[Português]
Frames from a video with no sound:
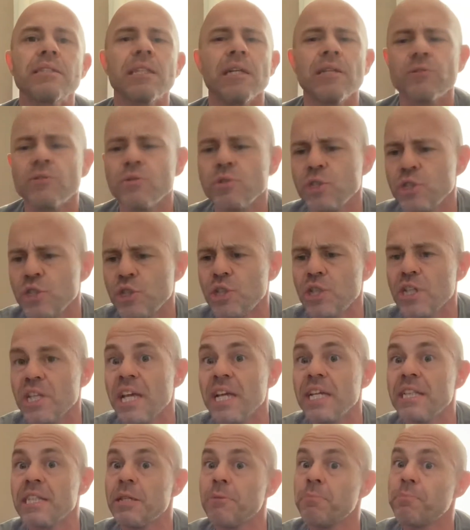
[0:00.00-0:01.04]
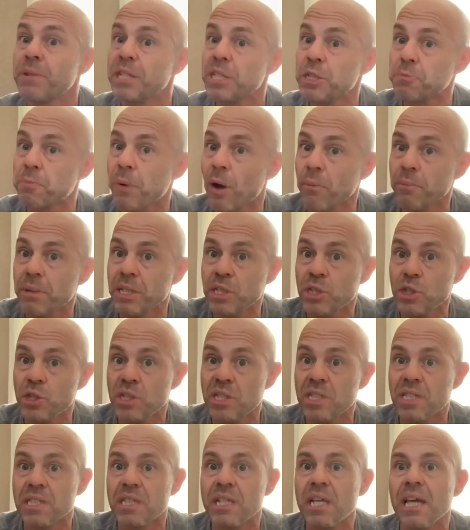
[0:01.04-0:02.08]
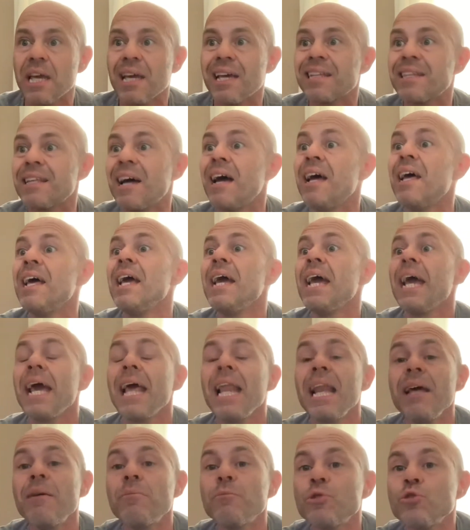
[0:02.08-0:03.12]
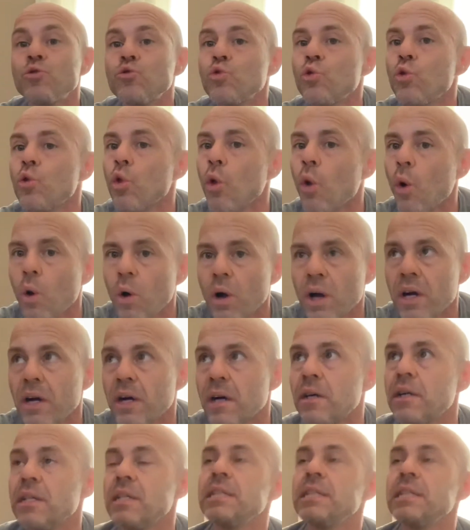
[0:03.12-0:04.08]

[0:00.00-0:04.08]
tanto de direita e principalmente de esquerda, ela é muito longa.